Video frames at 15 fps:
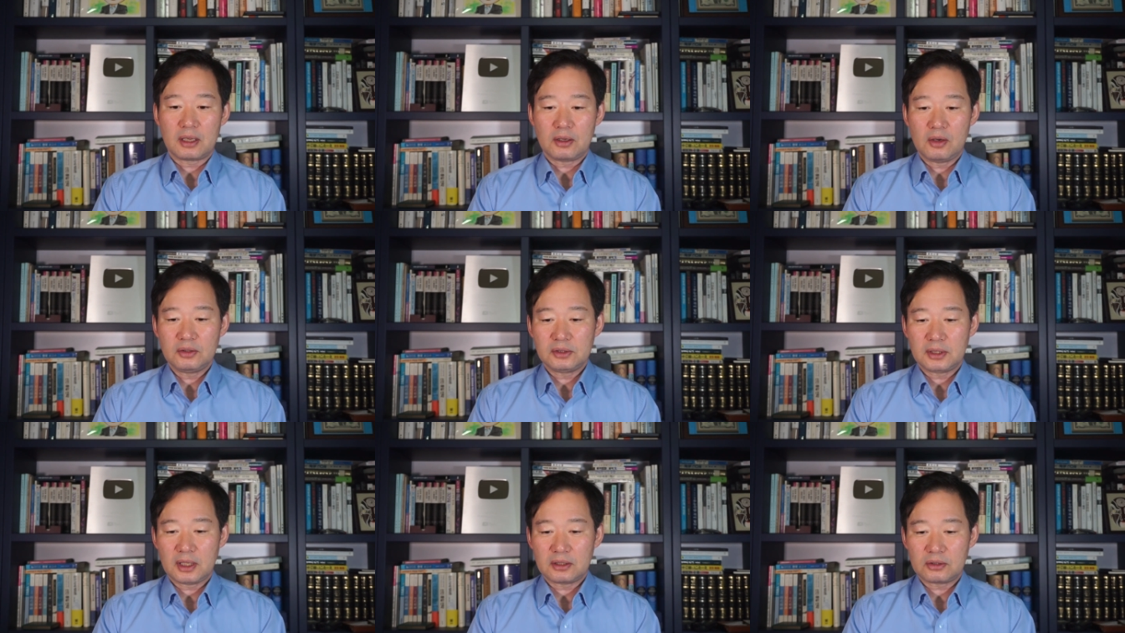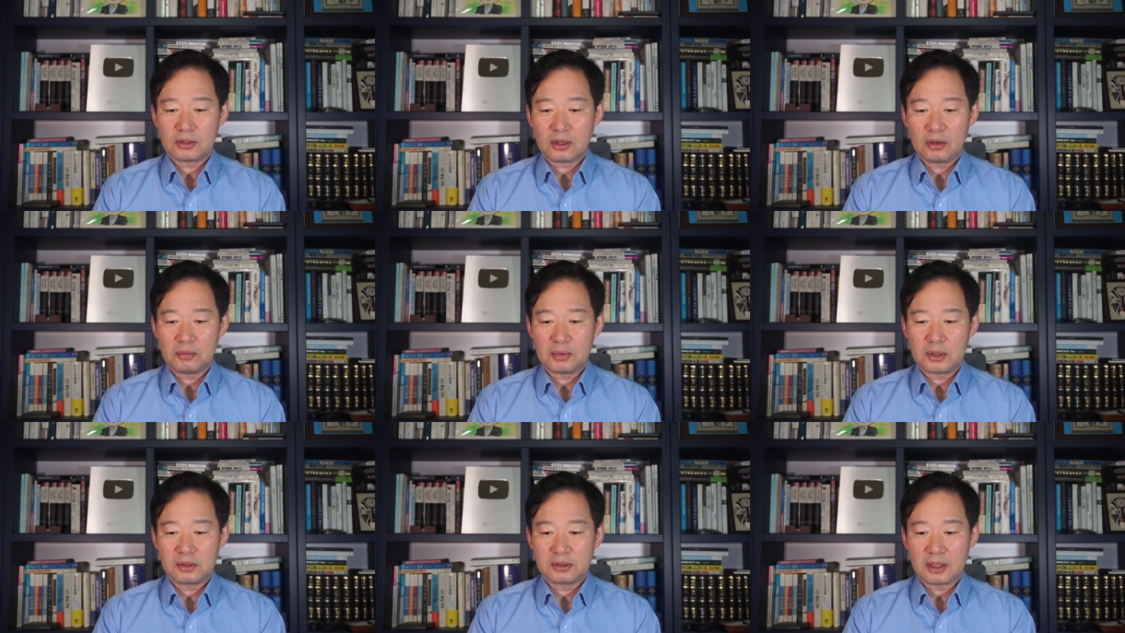
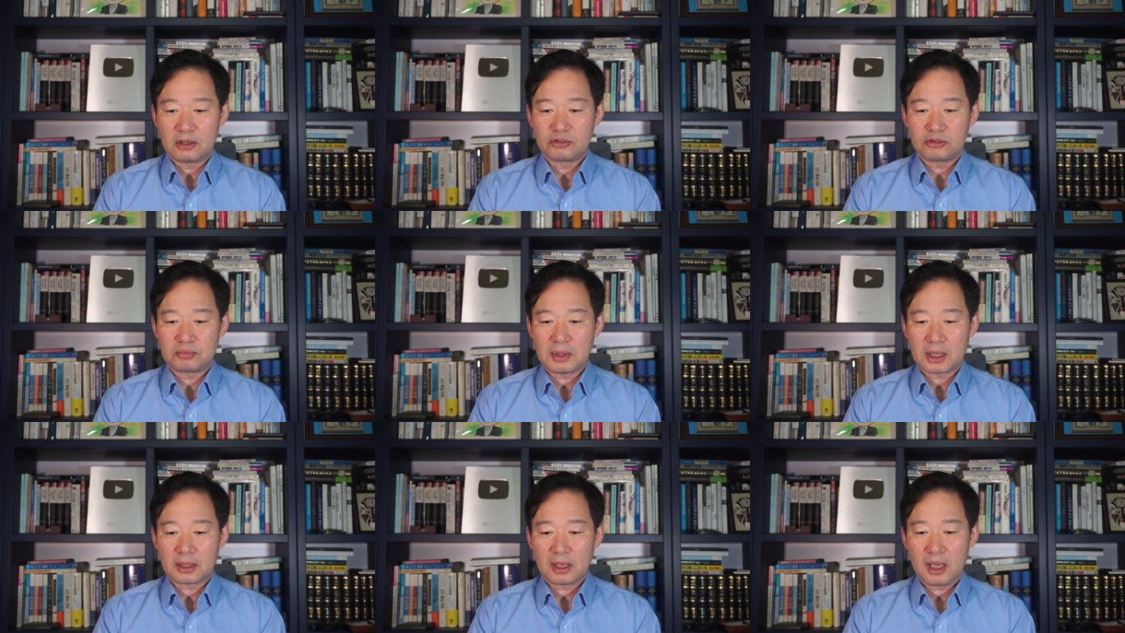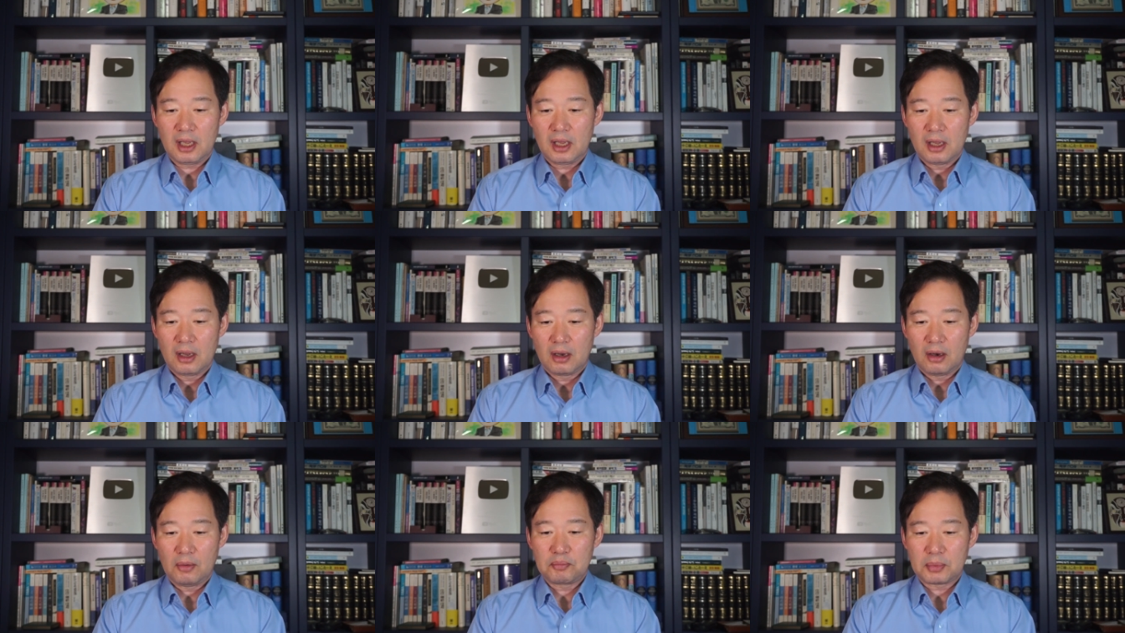형사처벌될 수밖에
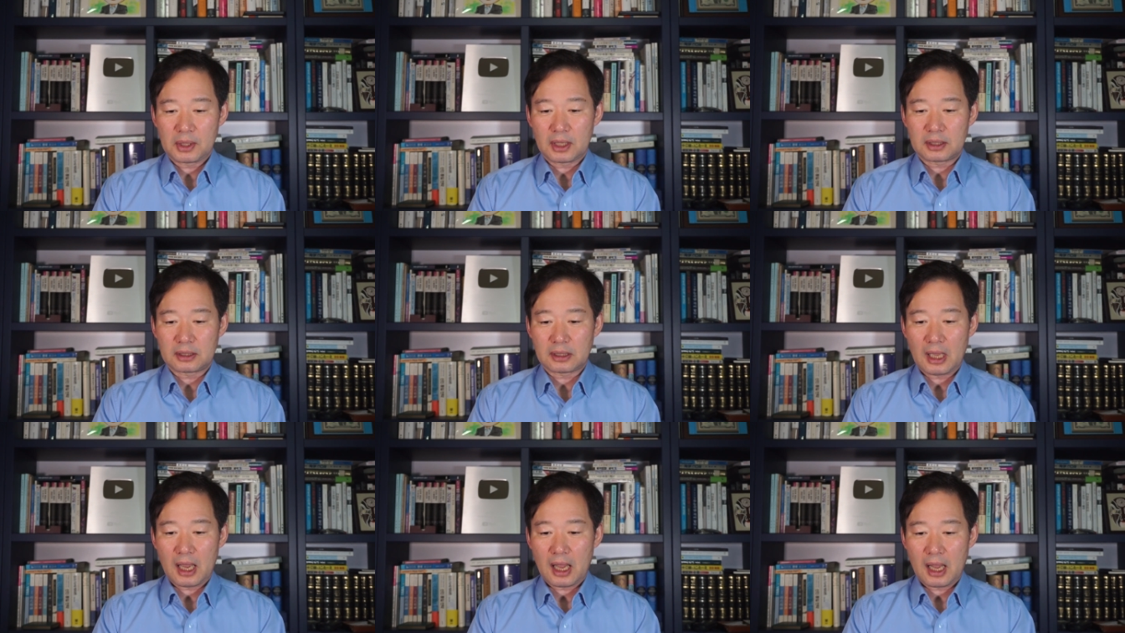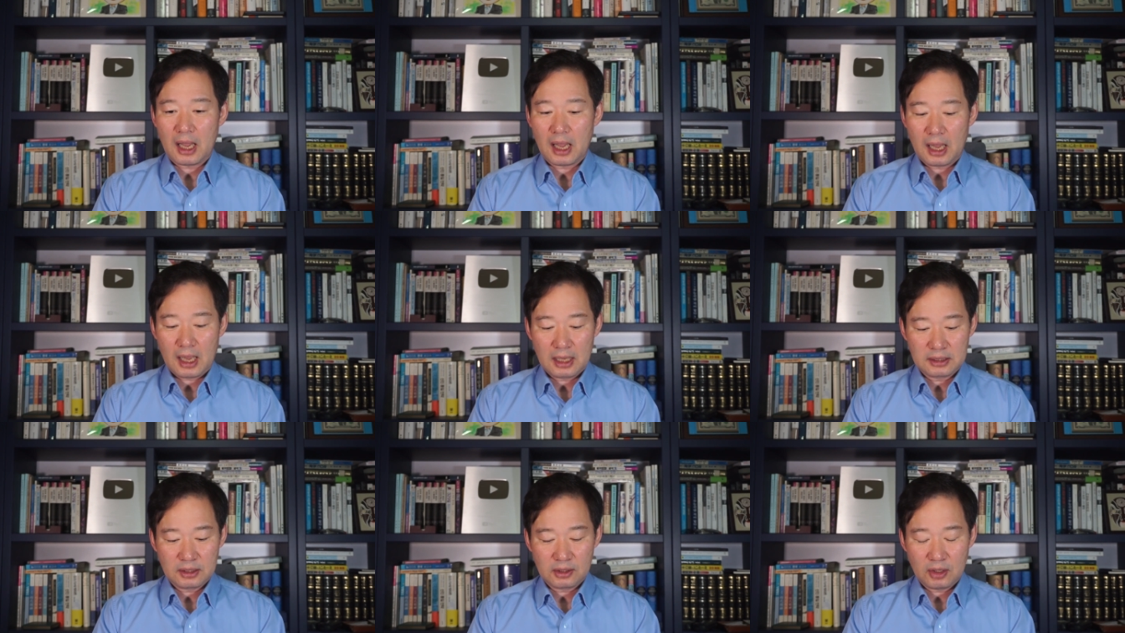없겠다
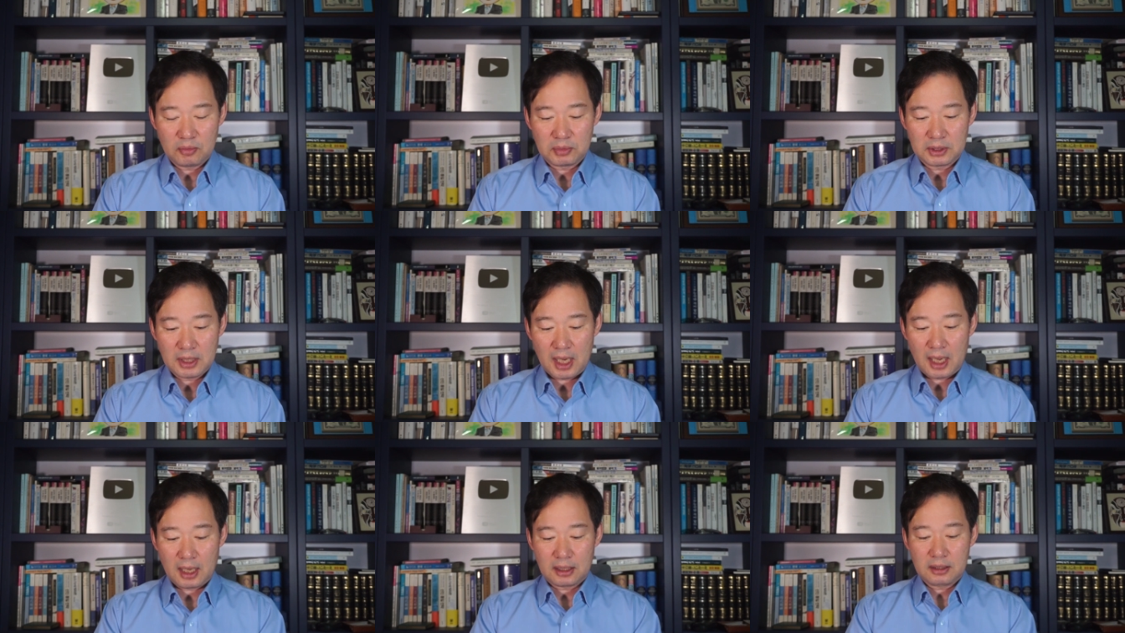하는 겁니다.